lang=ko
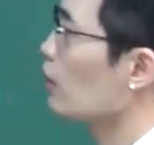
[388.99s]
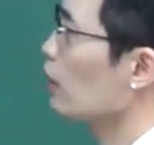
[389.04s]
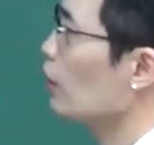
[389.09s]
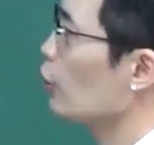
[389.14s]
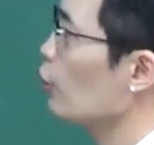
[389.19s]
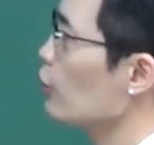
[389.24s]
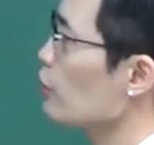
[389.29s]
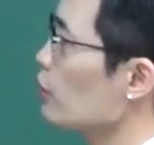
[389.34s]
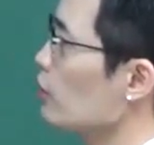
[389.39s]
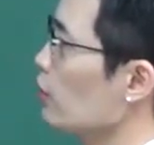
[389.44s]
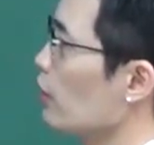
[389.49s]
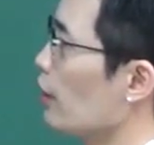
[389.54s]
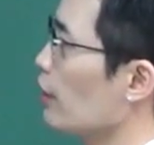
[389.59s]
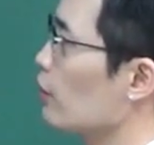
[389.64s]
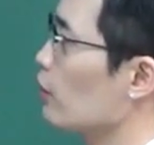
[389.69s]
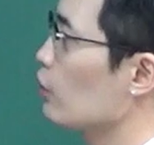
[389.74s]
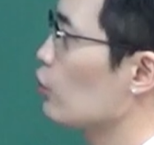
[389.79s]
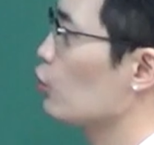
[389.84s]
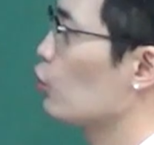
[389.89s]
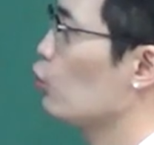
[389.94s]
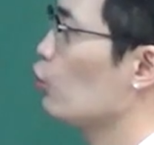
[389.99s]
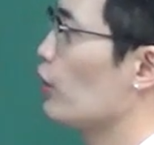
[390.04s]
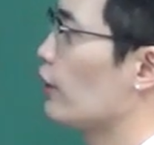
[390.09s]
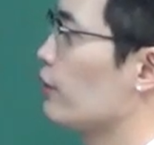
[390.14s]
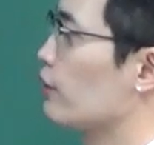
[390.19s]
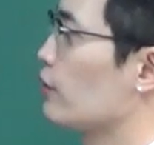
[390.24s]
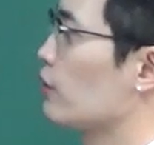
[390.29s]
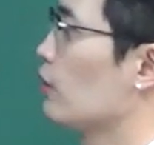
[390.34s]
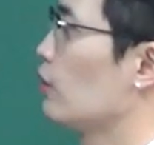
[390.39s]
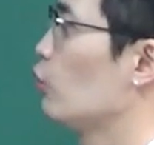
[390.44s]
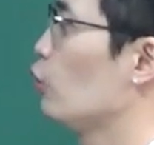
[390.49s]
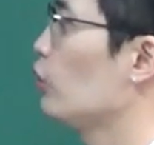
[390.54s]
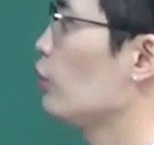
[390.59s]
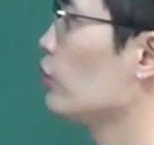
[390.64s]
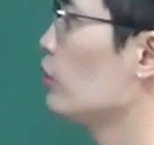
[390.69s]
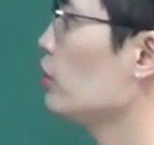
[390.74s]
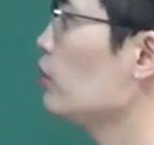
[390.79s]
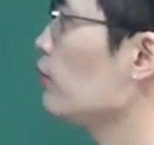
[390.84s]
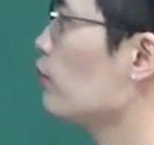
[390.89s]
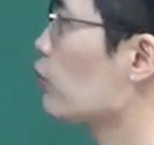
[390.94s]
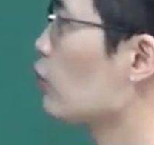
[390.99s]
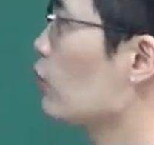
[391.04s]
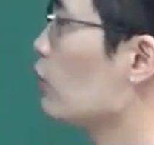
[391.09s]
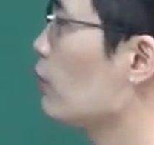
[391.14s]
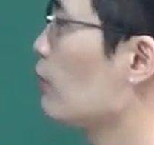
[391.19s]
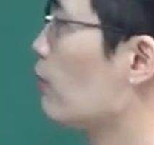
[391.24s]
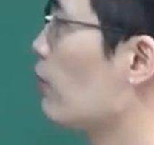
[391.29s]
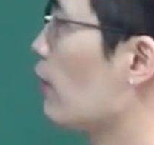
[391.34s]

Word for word: It was like a duet written for